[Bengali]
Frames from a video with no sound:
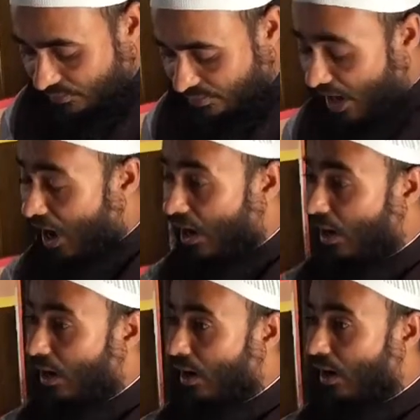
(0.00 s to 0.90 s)

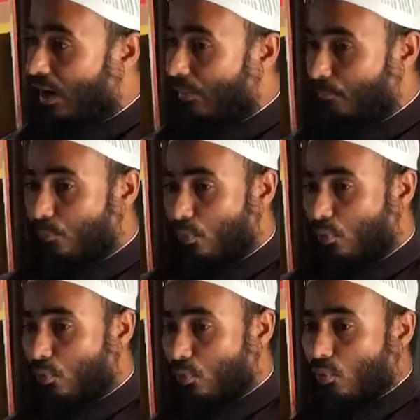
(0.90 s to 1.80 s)
তাহাব্বু
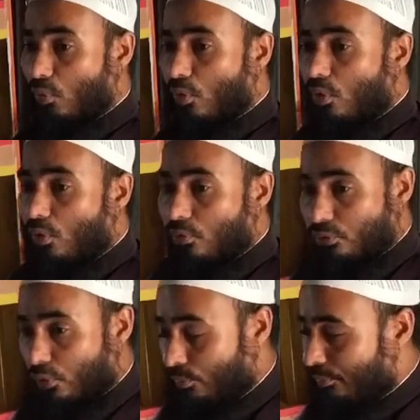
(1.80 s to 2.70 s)

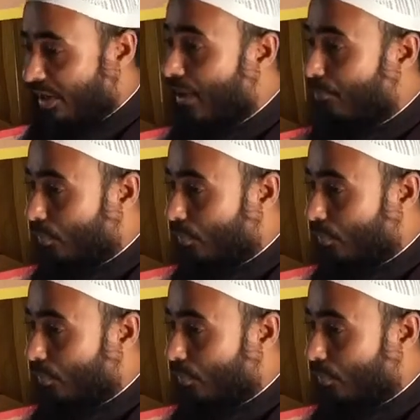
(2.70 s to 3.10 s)
তোমরা